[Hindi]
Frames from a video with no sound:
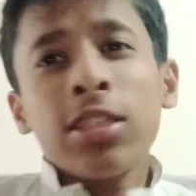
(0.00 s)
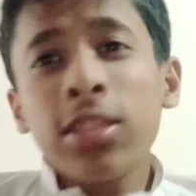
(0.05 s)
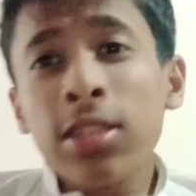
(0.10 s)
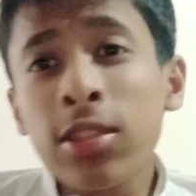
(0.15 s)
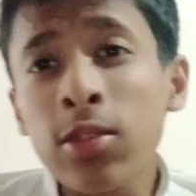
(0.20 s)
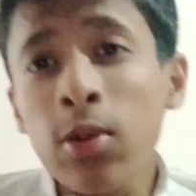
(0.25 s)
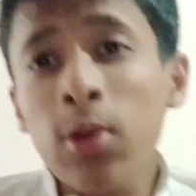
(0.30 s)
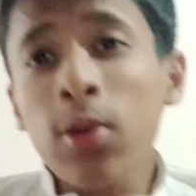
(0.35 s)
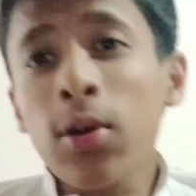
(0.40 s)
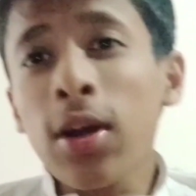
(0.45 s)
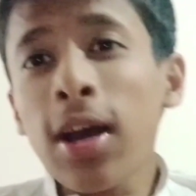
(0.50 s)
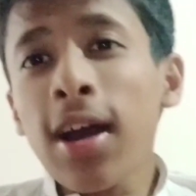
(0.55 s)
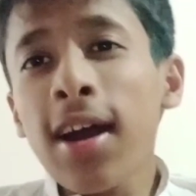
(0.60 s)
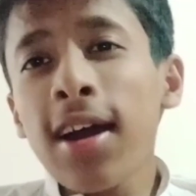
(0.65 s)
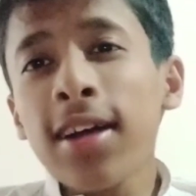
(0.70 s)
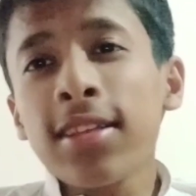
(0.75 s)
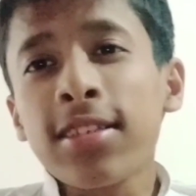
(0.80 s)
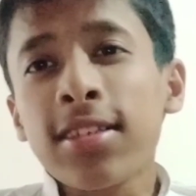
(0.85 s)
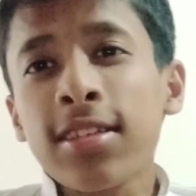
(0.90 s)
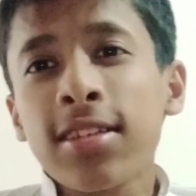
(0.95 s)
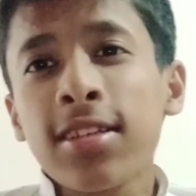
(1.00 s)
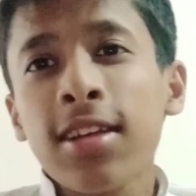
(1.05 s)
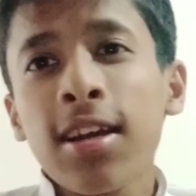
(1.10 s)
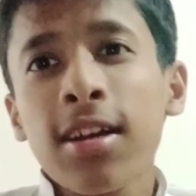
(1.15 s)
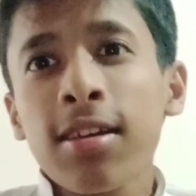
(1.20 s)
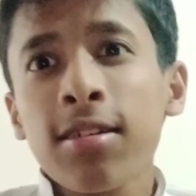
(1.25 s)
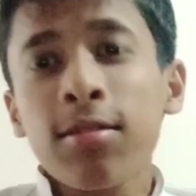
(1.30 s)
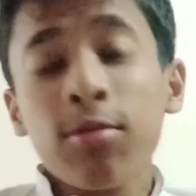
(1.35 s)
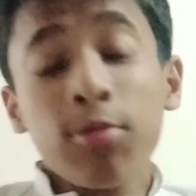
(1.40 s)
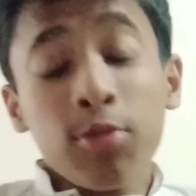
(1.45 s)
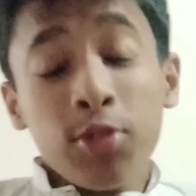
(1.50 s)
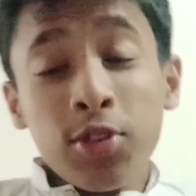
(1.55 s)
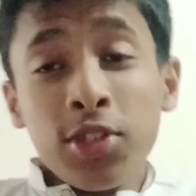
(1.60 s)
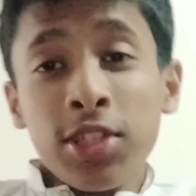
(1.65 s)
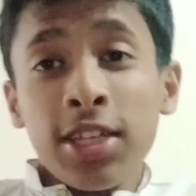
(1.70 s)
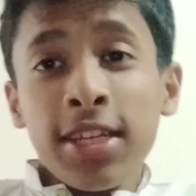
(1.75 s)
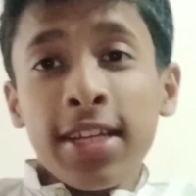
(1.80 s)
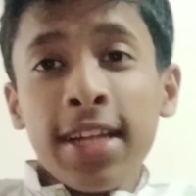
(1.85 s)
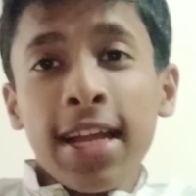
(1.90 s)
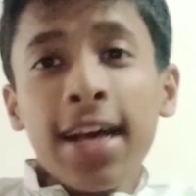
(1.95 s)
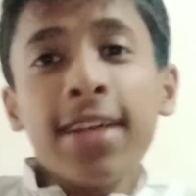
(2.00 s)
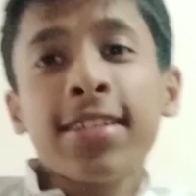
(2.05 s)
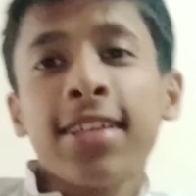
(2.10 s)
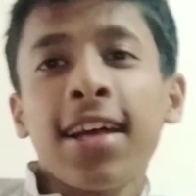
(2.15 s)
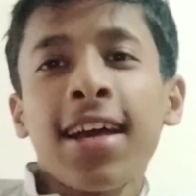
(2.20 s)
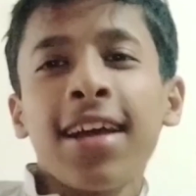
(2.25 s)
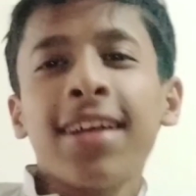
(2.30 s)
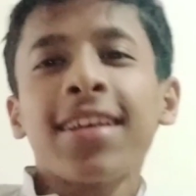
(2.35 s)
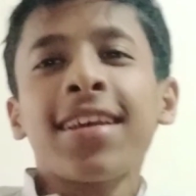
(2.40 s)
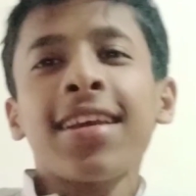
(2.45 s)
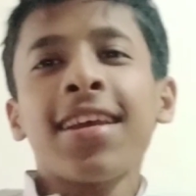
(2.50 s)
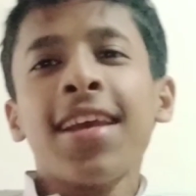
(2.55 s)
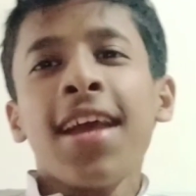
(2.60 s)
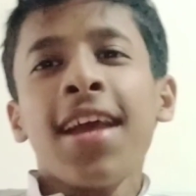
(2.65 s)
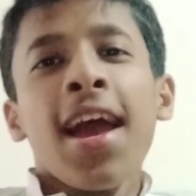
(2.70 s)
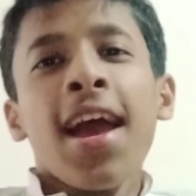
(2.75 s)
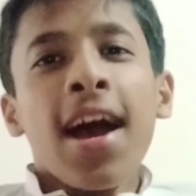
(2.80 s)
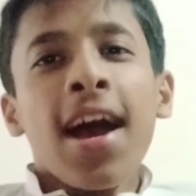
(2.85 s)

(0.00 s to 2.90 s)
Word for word: सो आज का कुछ सीन ऐसा है कि